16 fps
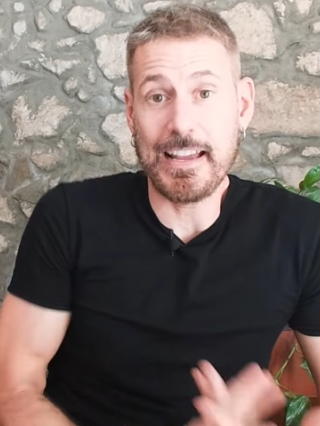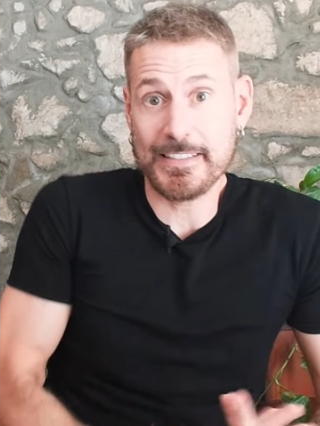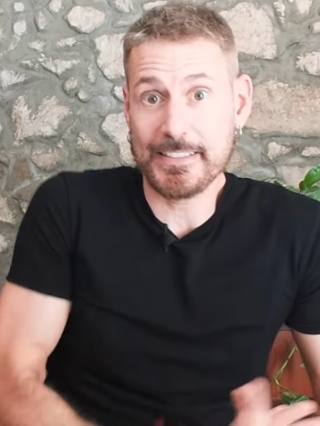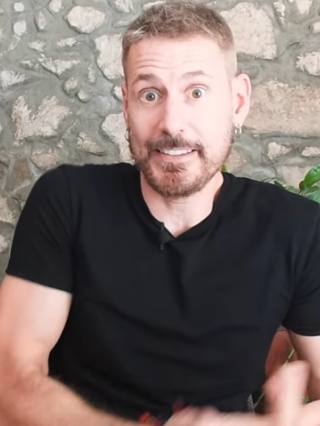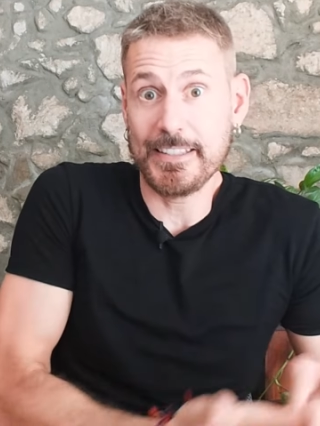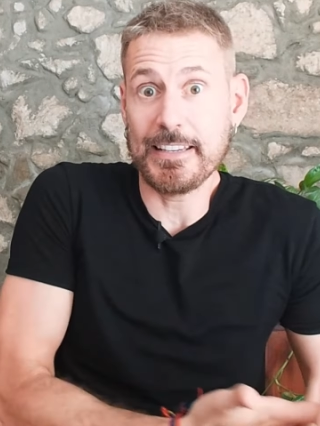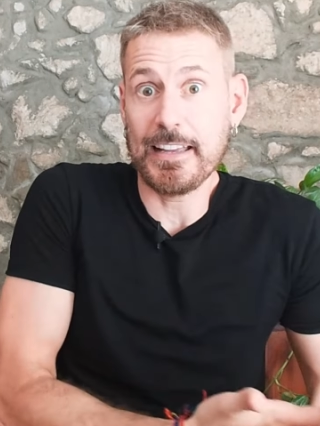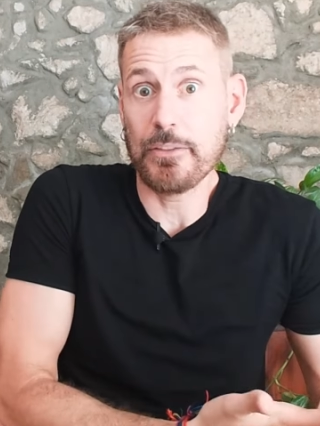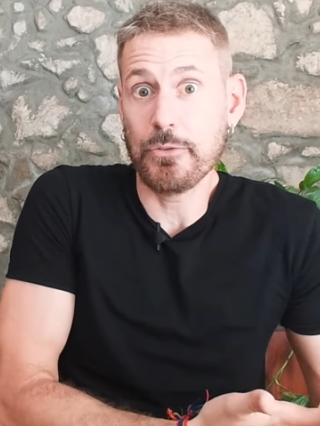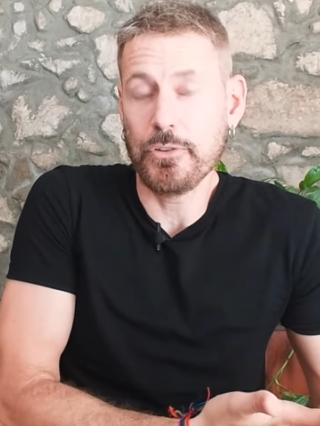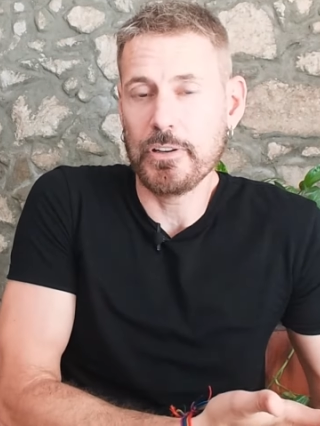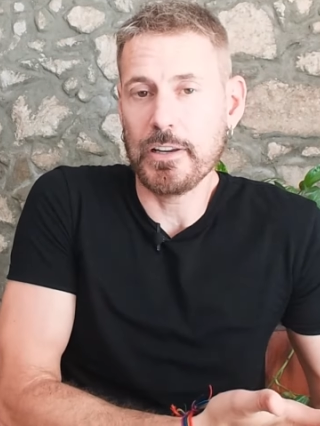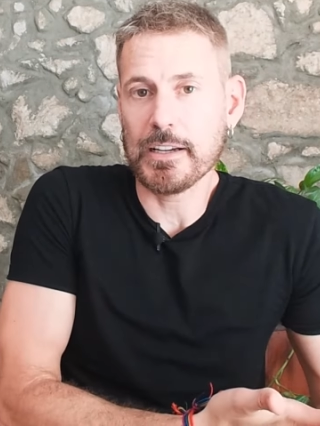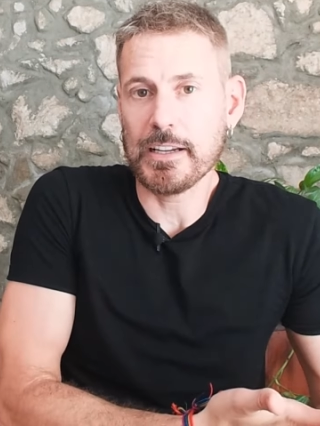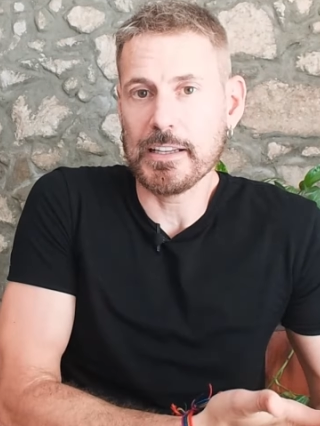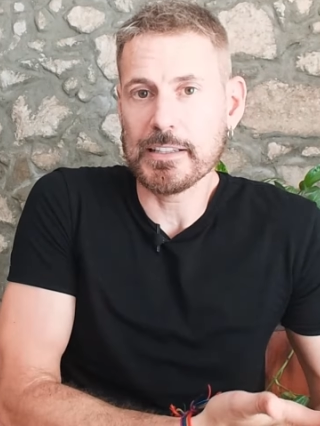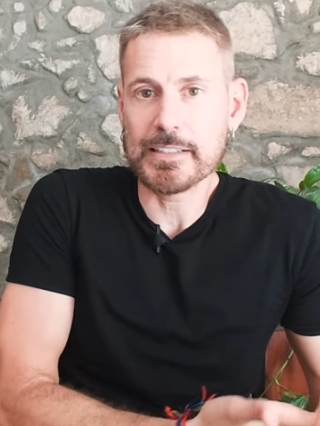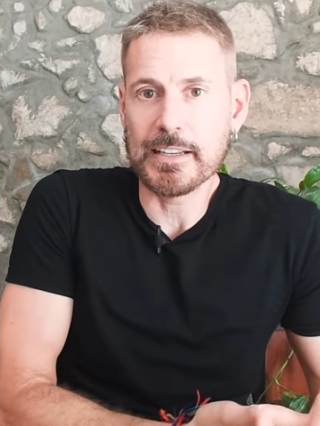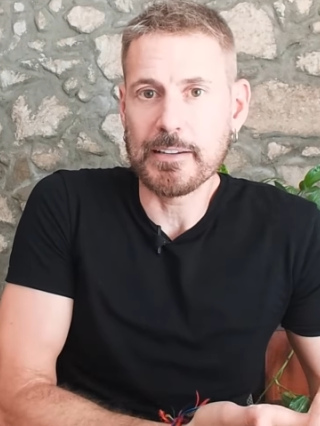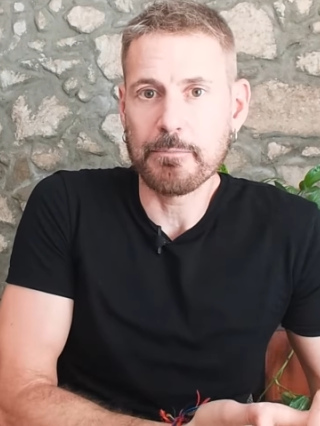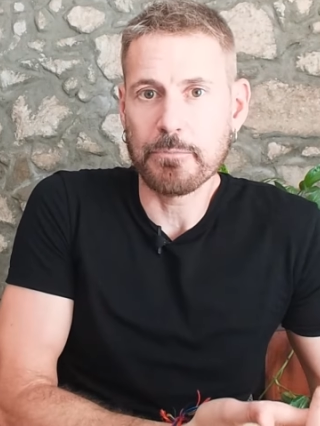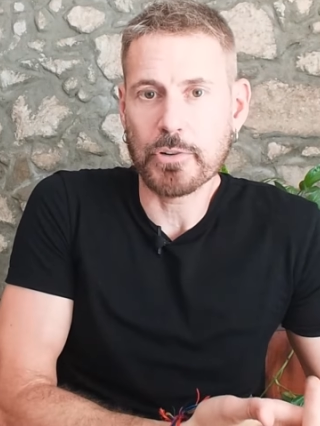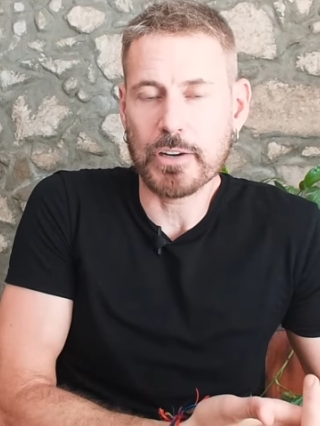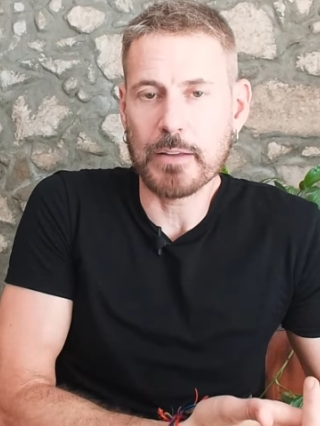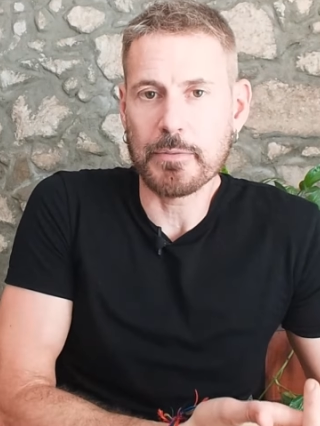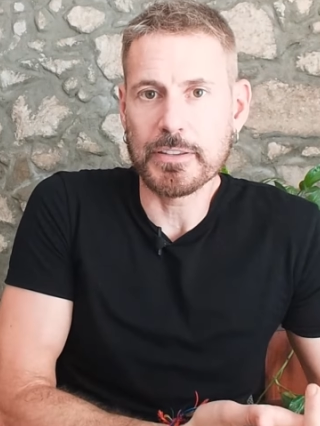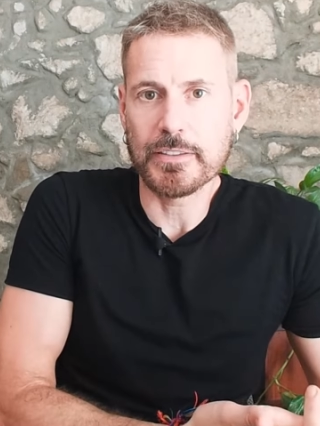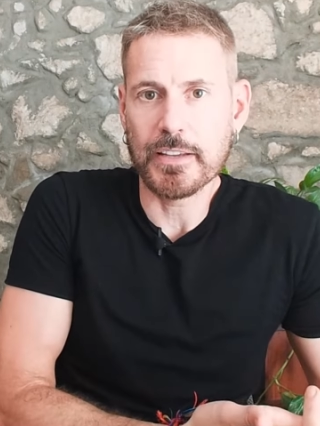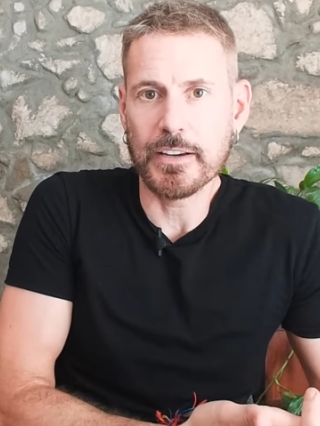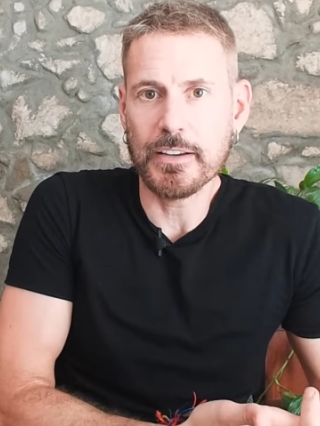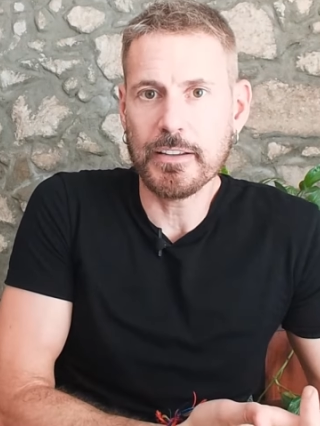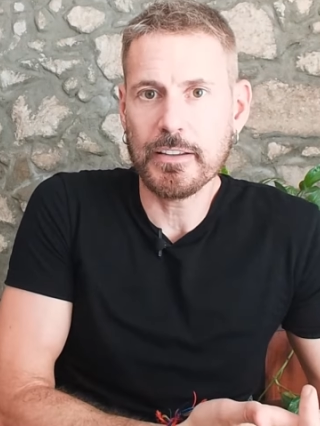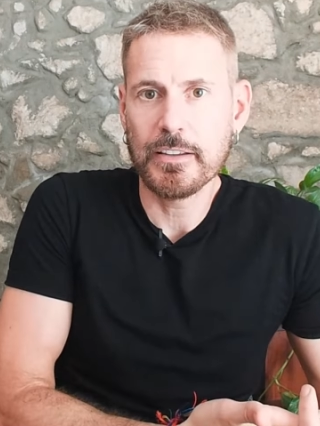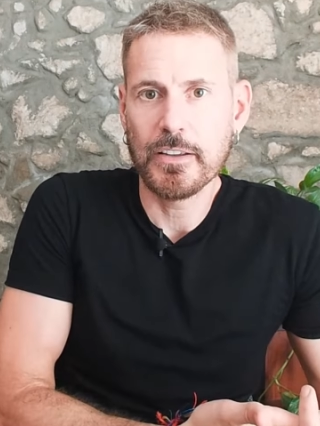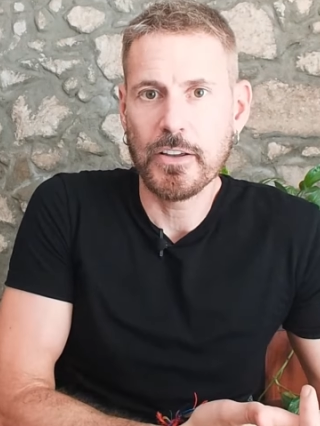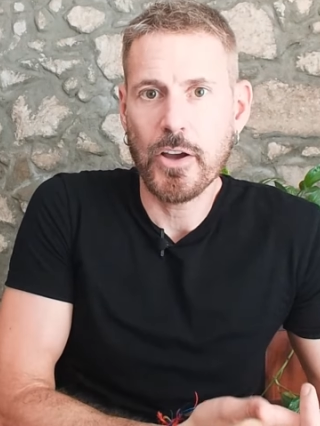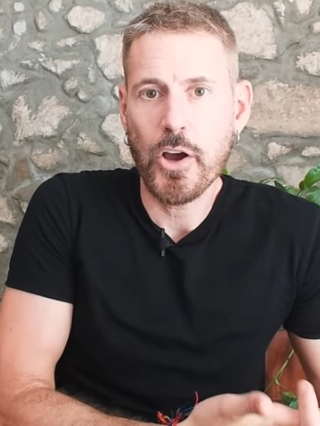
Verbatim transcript: has tirado la casa por la ventana?